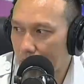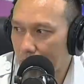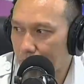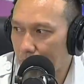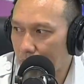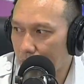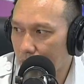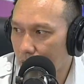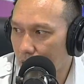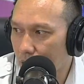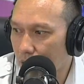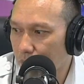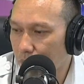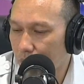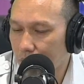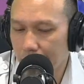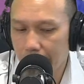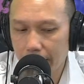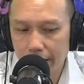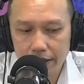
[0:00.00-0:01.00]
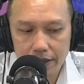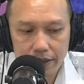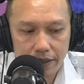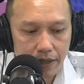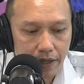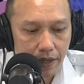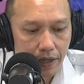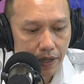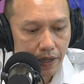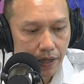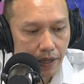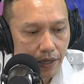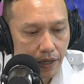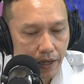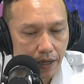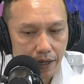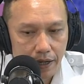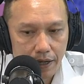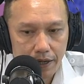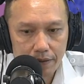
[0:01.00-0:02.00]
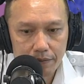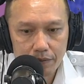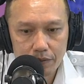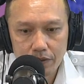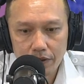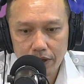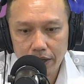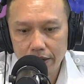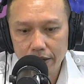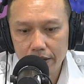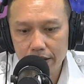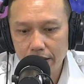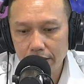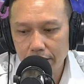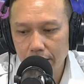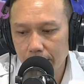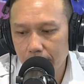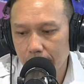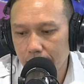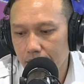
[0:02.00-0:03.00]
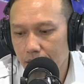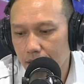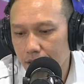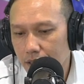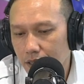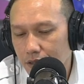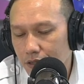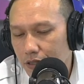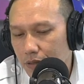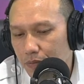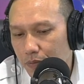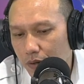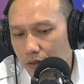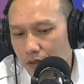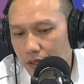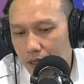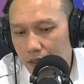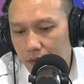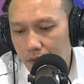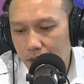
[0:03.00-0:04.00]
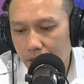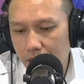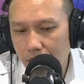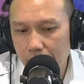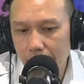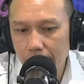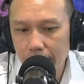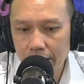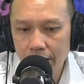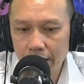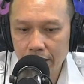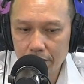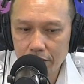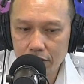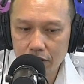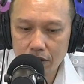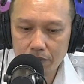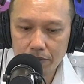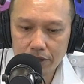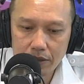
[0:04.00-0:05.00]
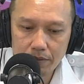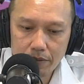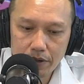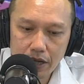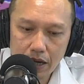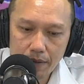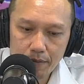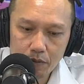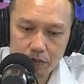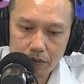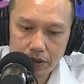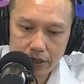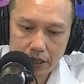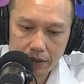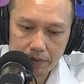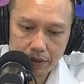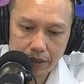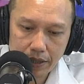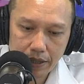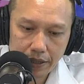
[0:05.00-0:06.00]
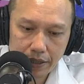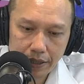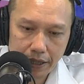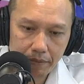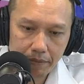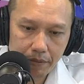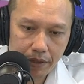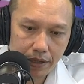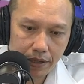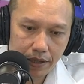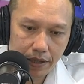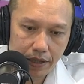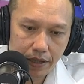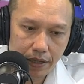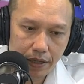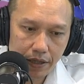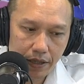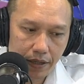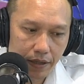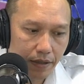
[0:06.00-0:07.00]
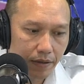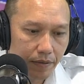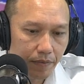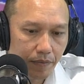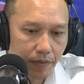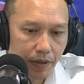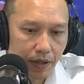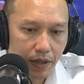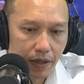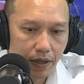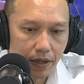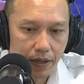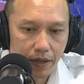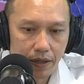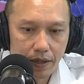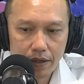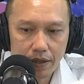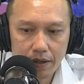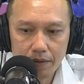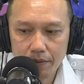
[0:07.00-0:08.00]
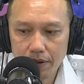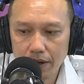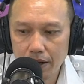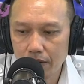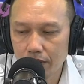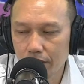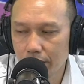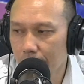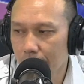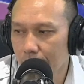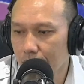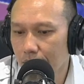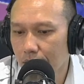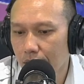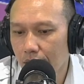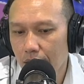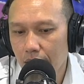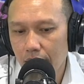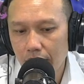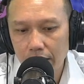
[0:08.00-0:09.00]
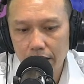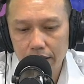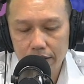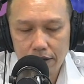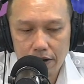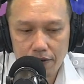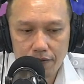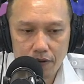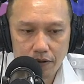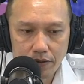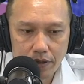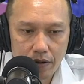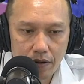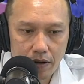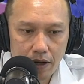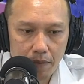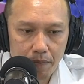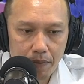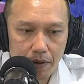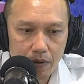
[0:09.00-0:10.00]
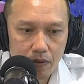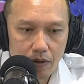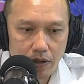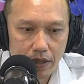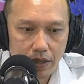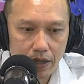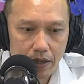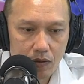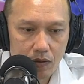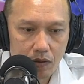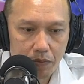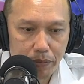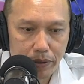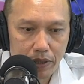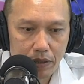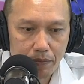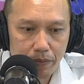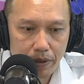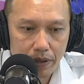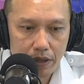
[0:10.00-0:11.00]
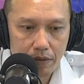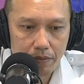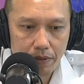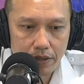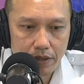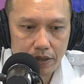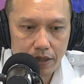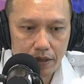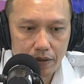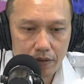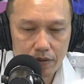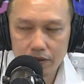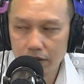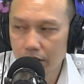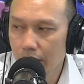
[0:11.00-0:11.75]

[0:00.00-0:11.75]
pagi ini. Pendengar um, untuk Anda yang saat ini sedang saya di Pro 1 RRI ND Anda juga bisa bergabung bersama kami ya me melalui line telepon di 0821 4451